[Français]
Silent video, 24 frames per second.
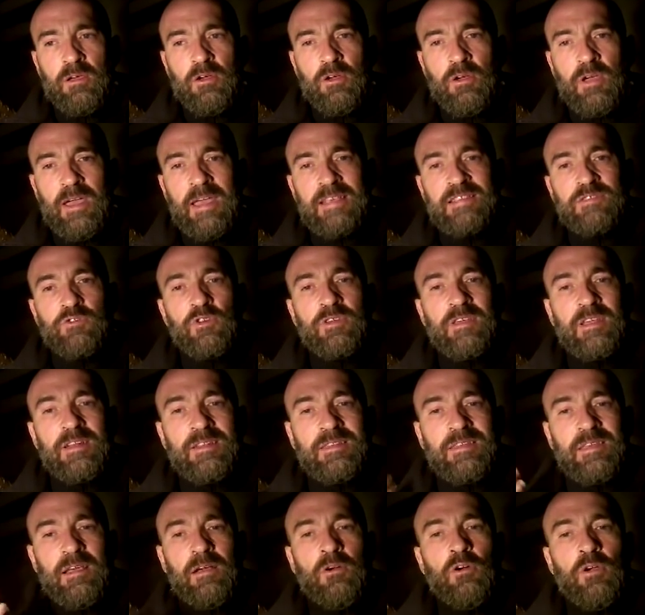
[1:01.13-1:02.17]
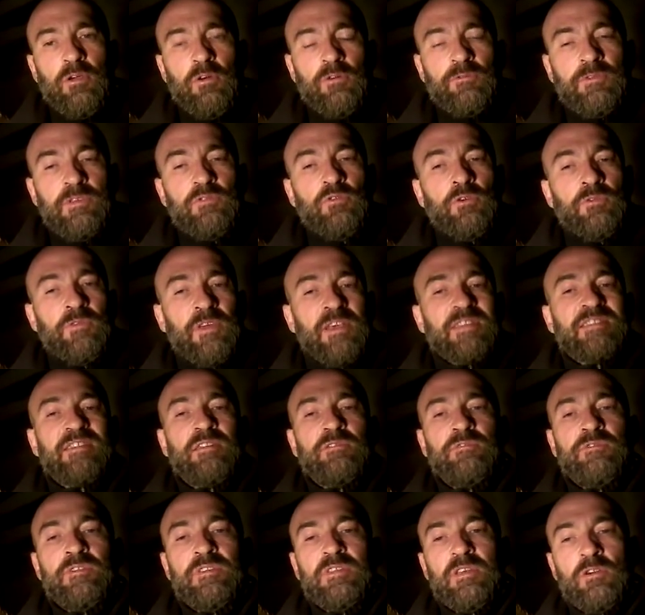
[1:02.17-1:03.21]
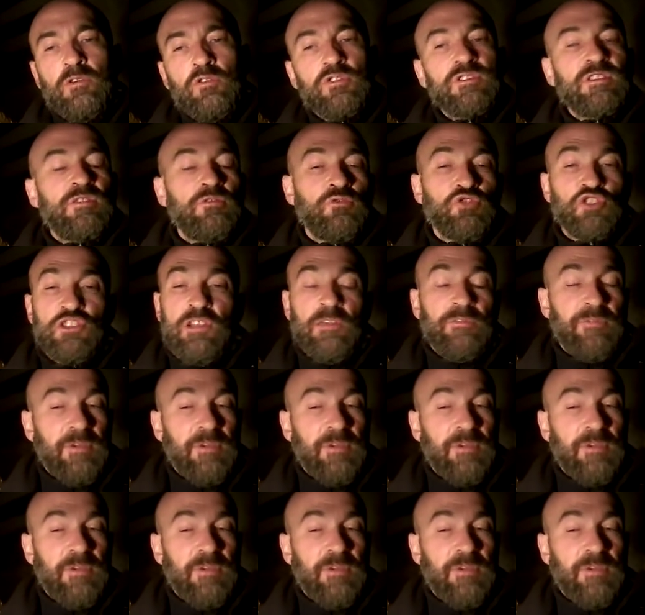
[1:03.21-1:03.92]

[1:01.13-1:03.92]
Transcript: euh, est-ce que quelqu'un aurait envie de faire cette vidéo Sinon, je la